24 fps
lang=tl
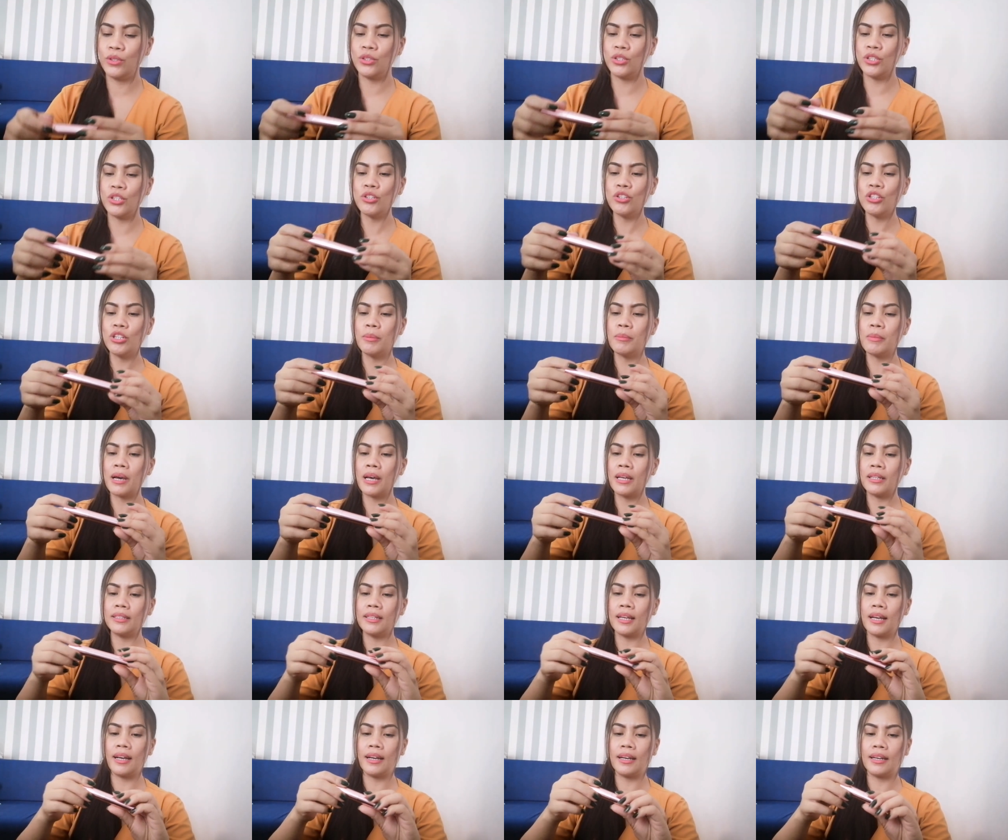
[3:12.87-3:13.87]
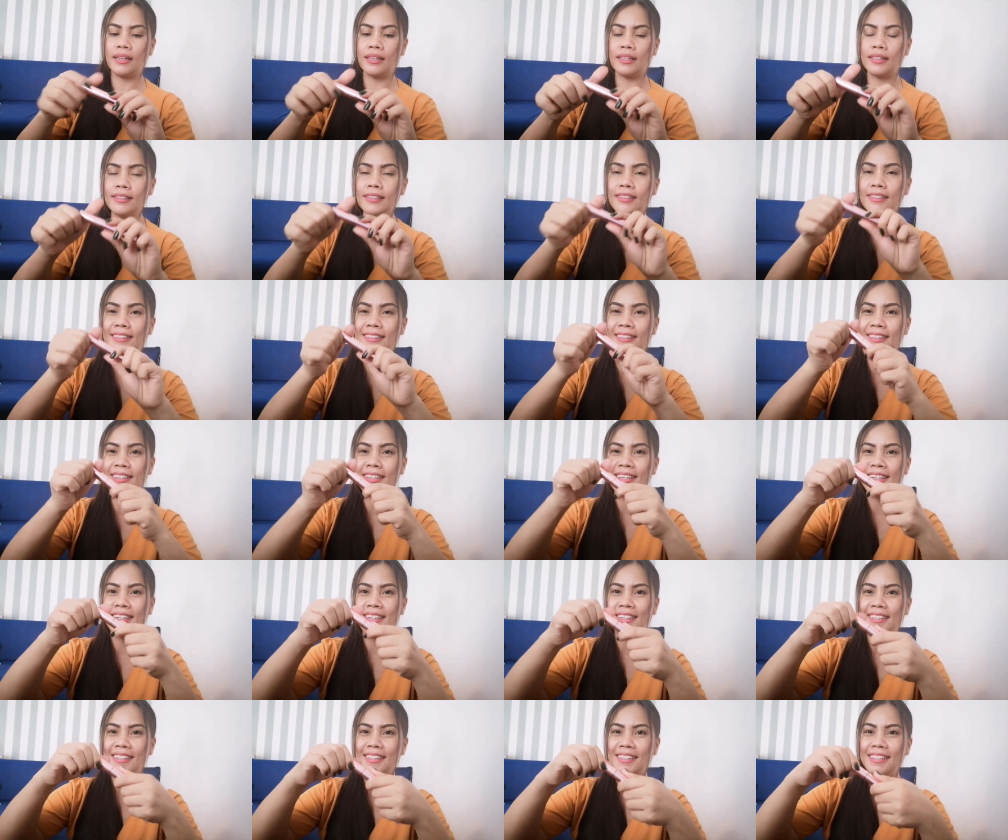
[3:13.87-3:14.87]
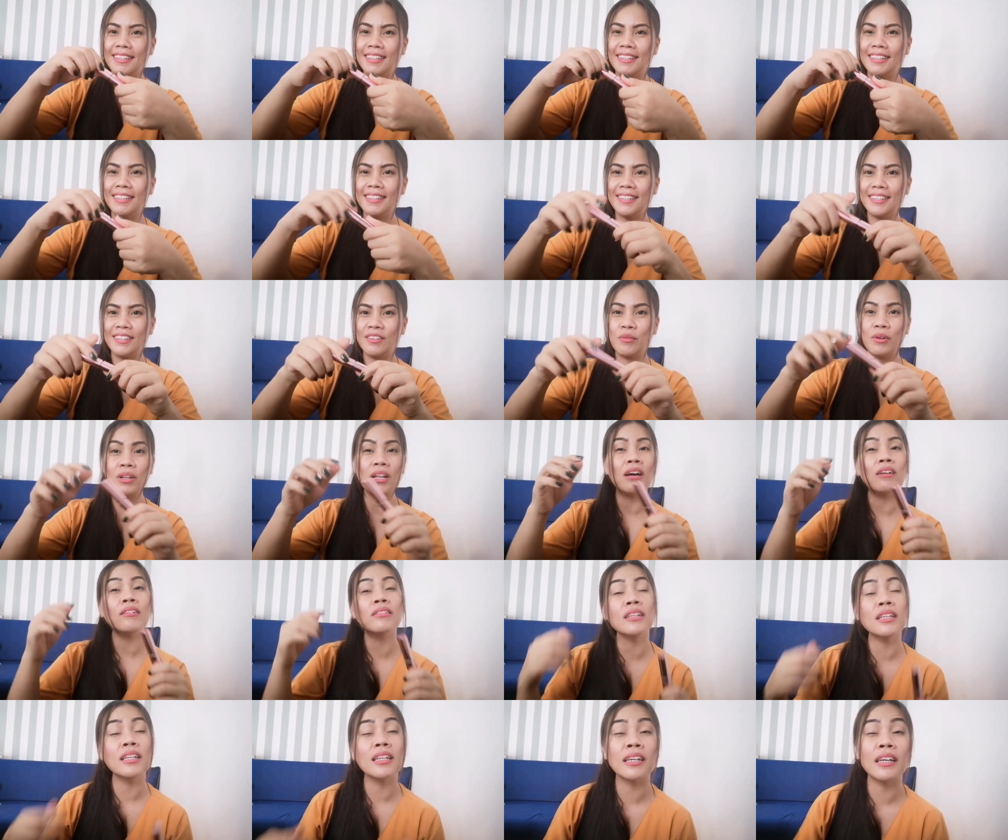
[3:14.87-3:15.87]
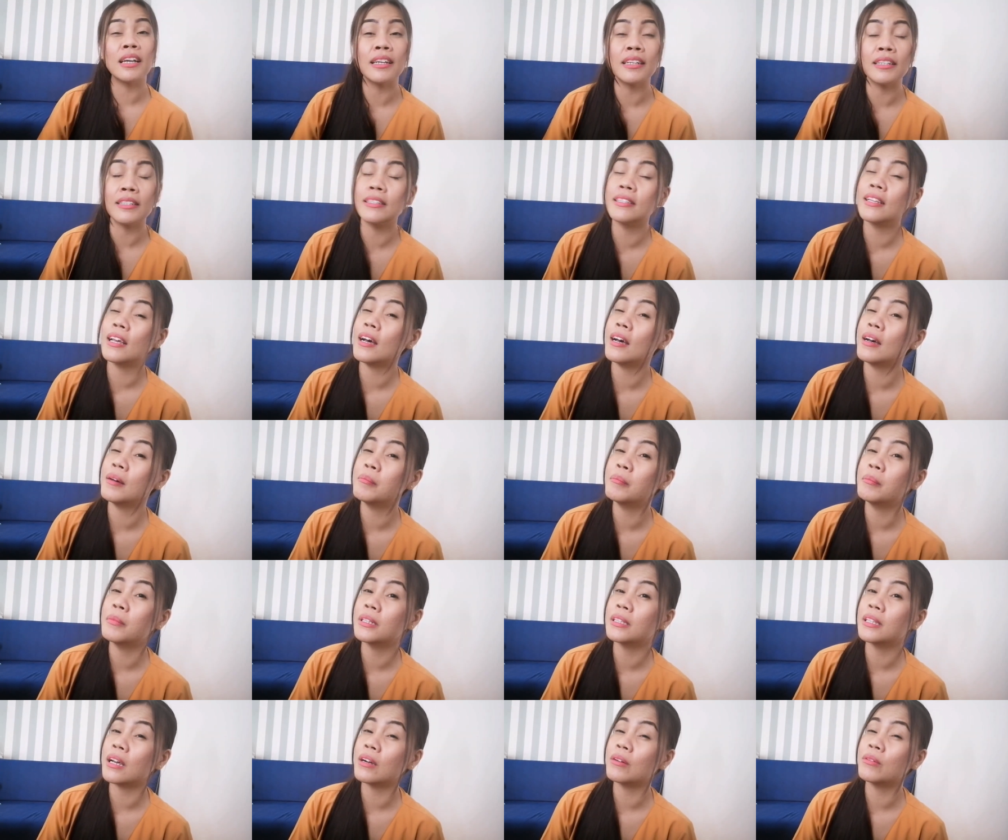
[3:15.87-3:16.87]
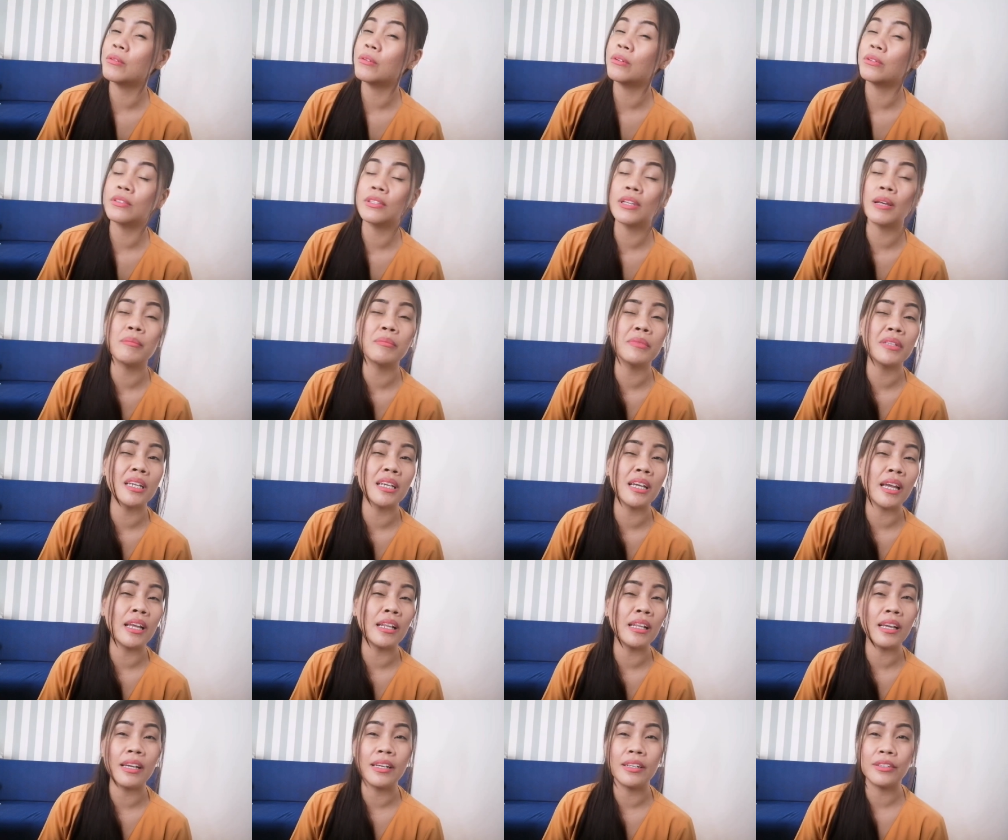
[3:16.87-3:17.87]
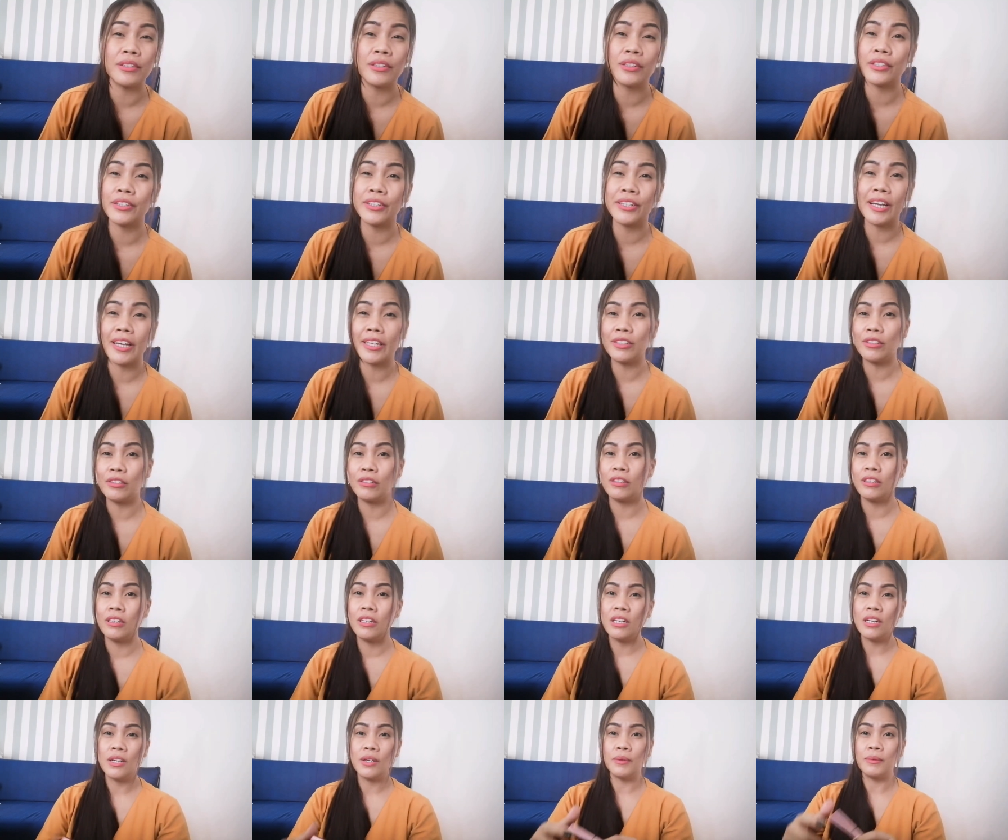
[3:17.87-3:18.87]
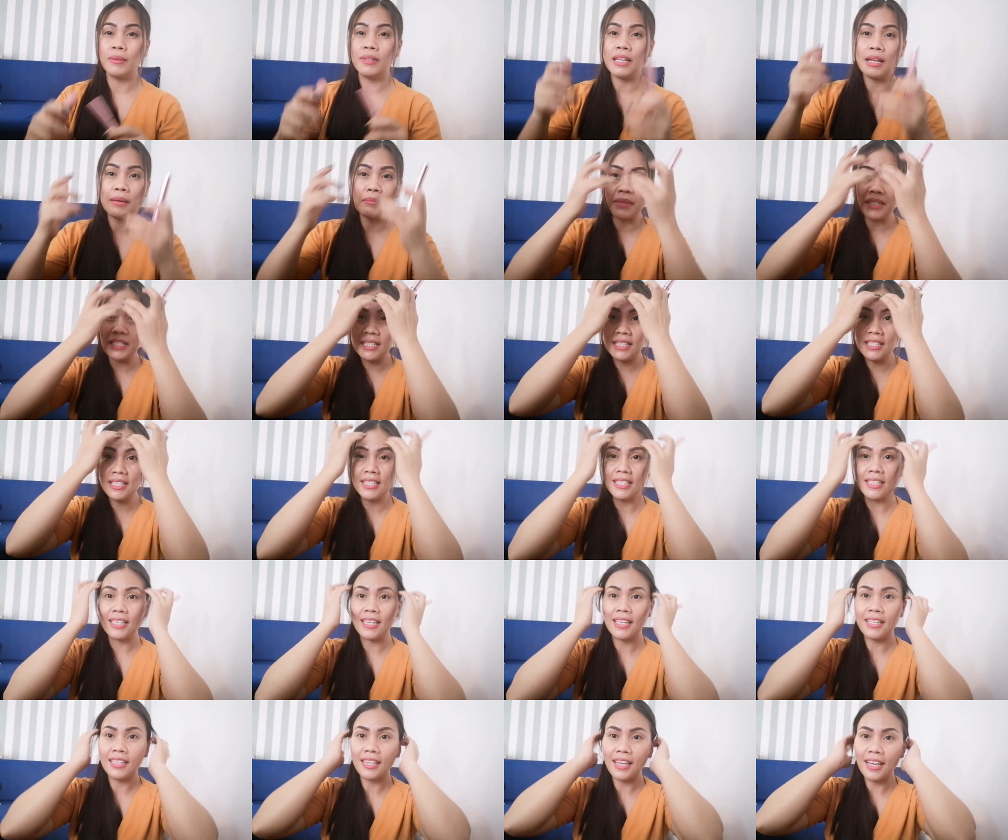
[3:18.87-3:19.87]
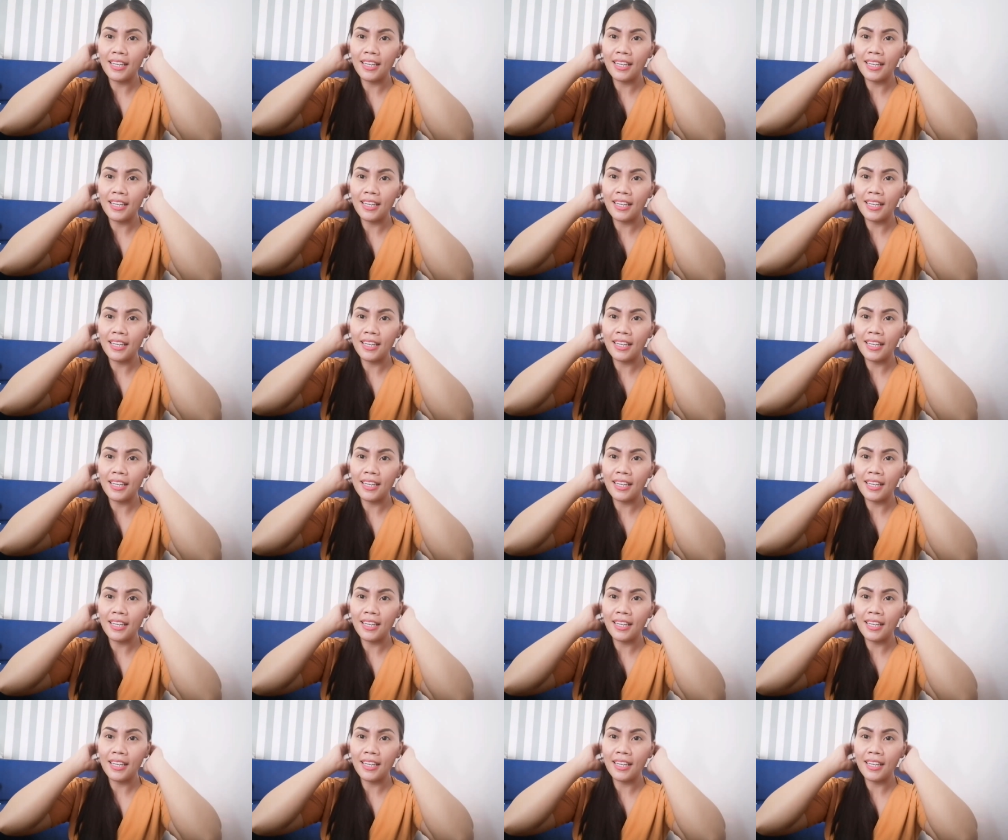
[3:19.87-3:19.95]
So, ito naman ang wala akong nilagay sa mata ko something eyeliner or ano wala malinis yan